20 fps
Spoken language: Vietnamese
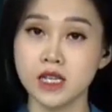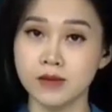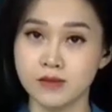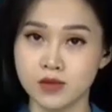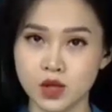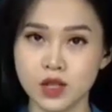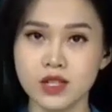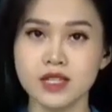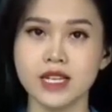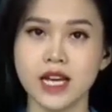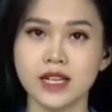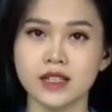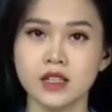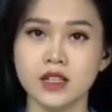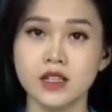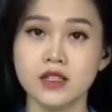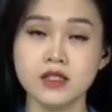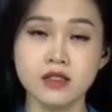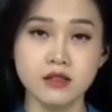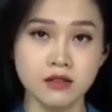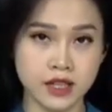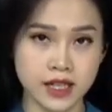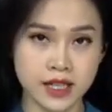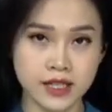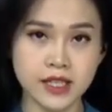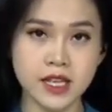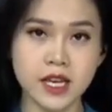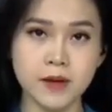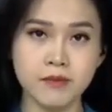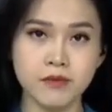soát chặt, xử lý
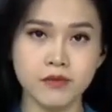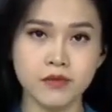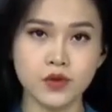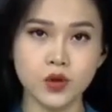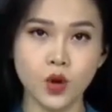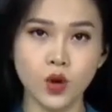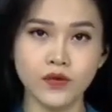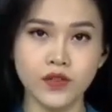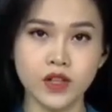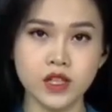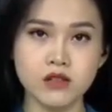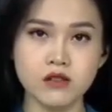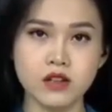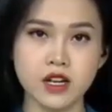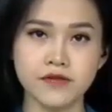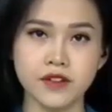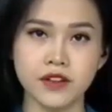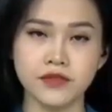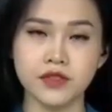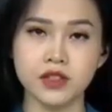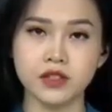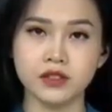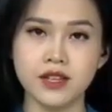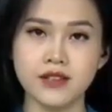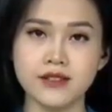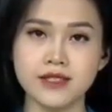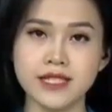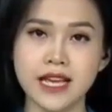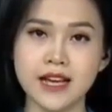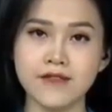nghiêm đối với người và phương tiện
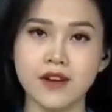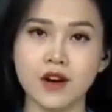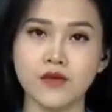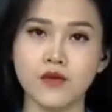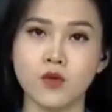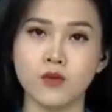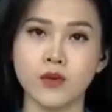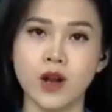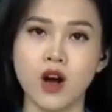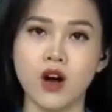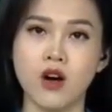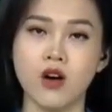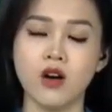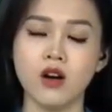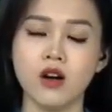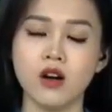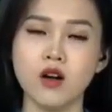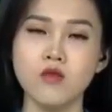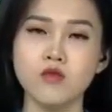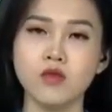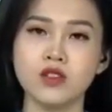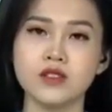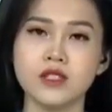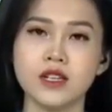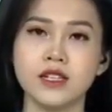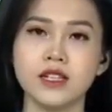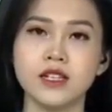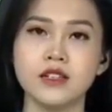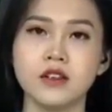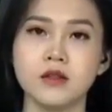ra vào vùng đỏ, không có giấy
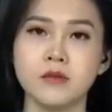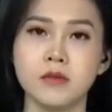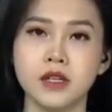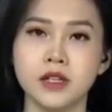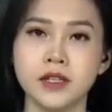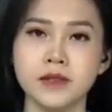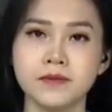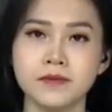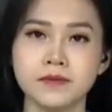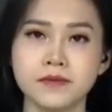đi đường mới.